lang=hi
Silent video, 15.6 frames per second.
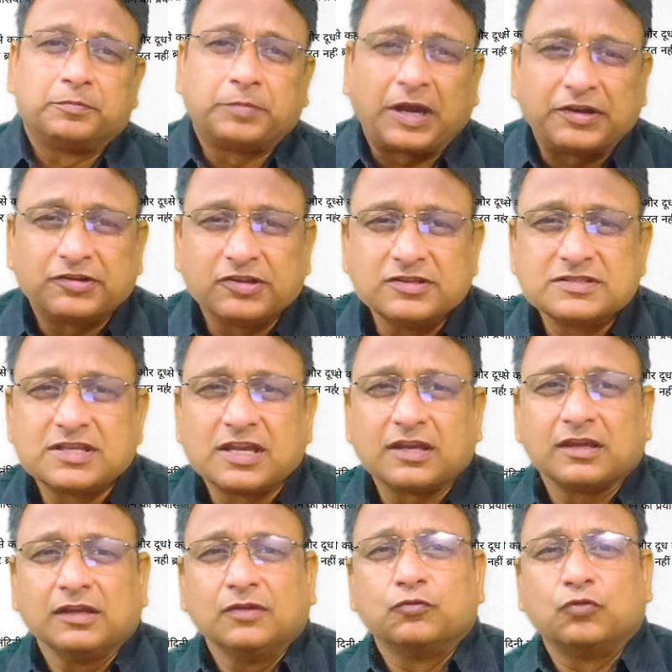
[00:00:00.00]
पार्टीज़
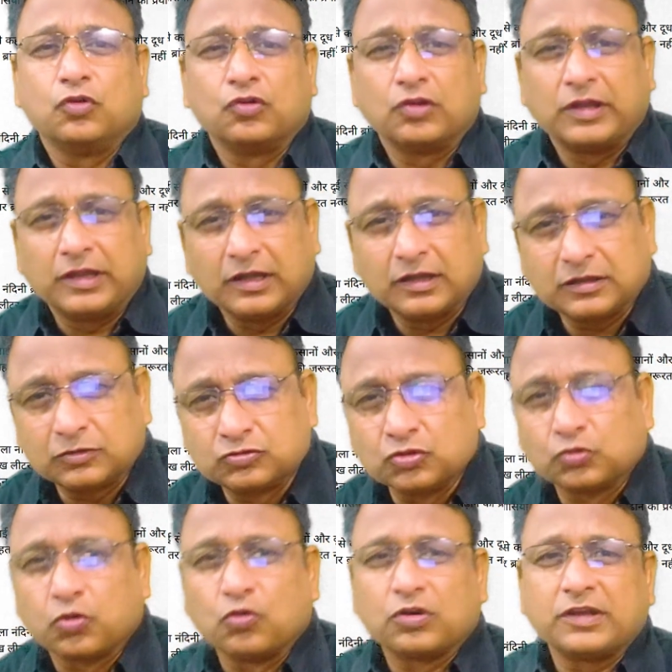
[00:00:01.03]
हैं वो
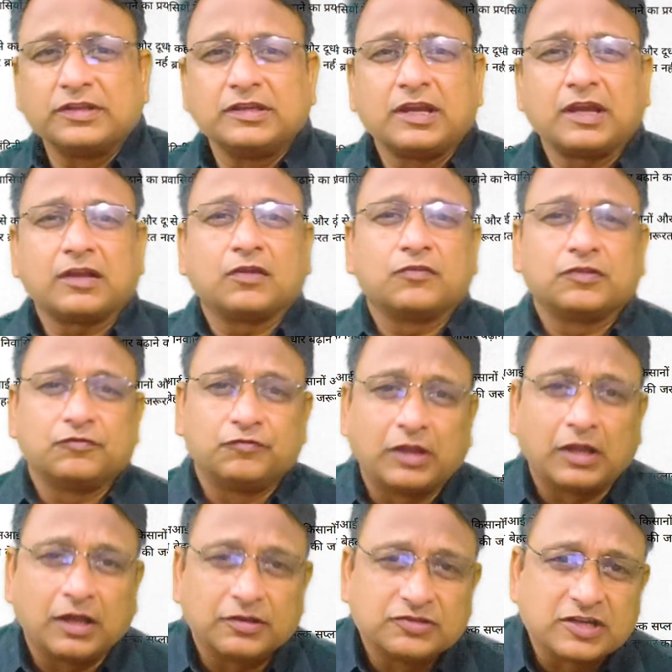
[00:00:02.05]
एकजुट हो गई
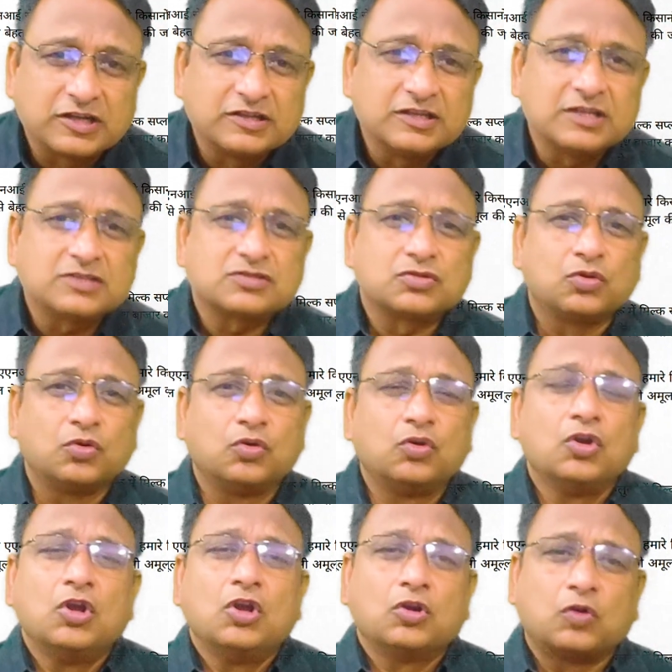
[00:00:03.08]
हैं जे डी एस हो
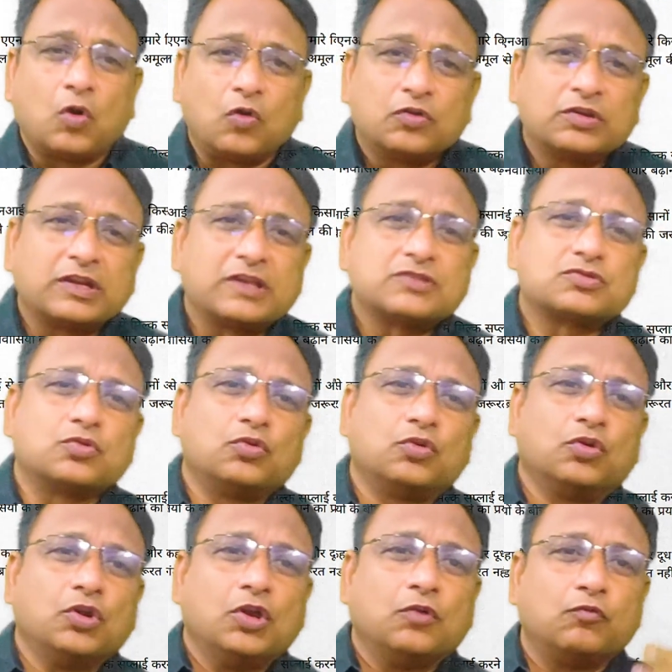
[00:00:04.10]
कांग्रेस
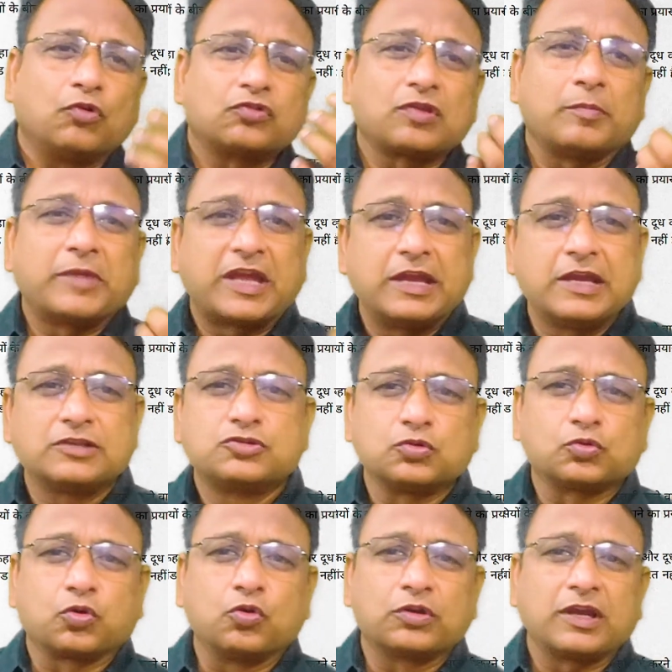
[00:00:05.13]
हो वो सब
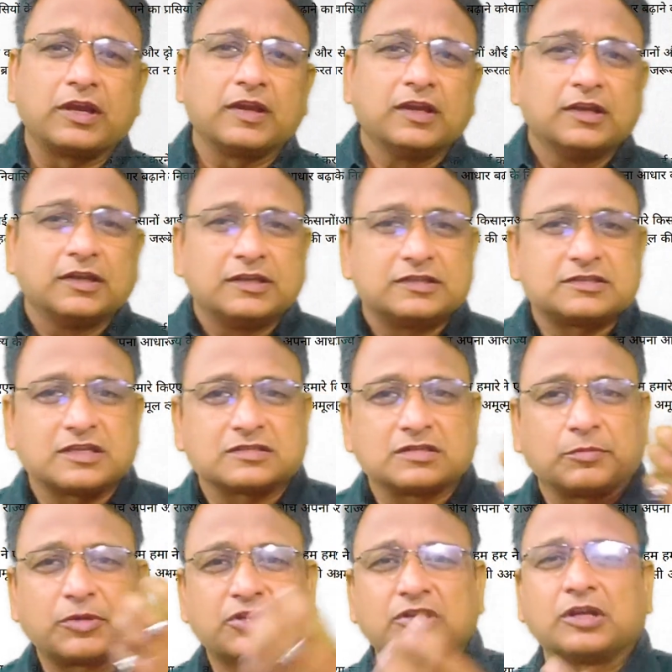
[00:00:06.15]
एकजुट होकर इसके
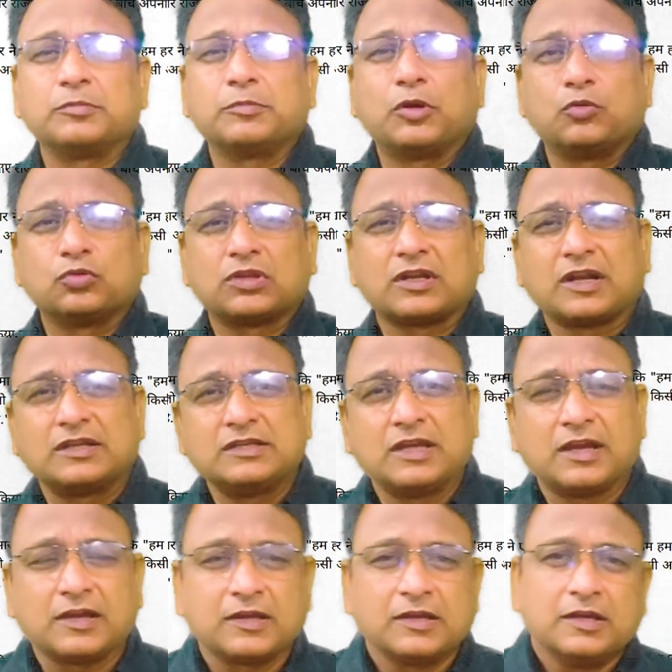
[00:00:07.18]
समर्थन में उतर आई
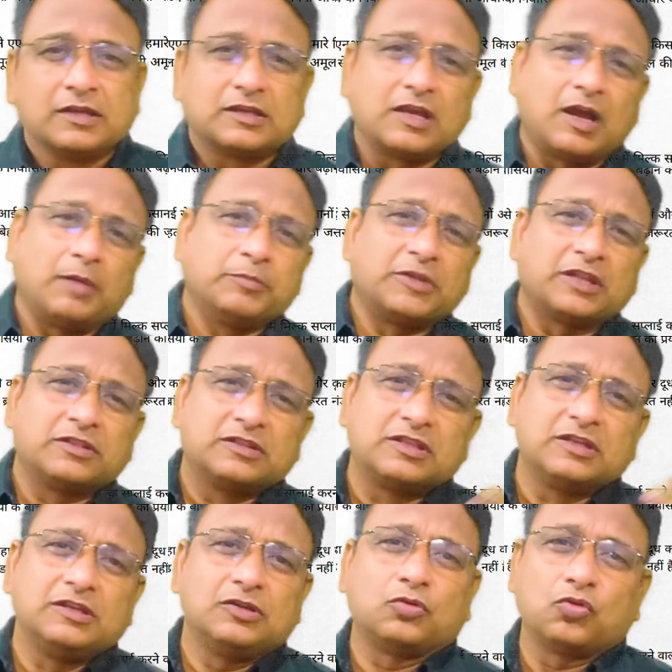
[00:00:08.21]
हैं कि हम
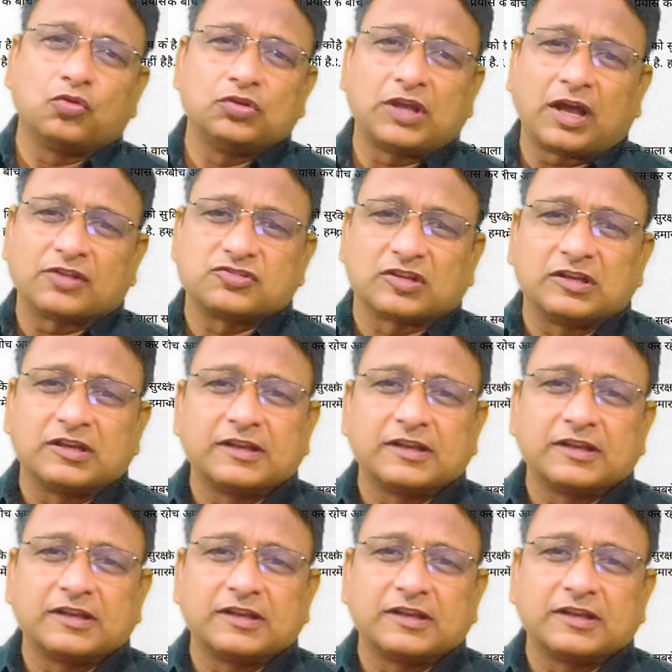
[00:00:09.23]
नंदनी को यहाँ चलने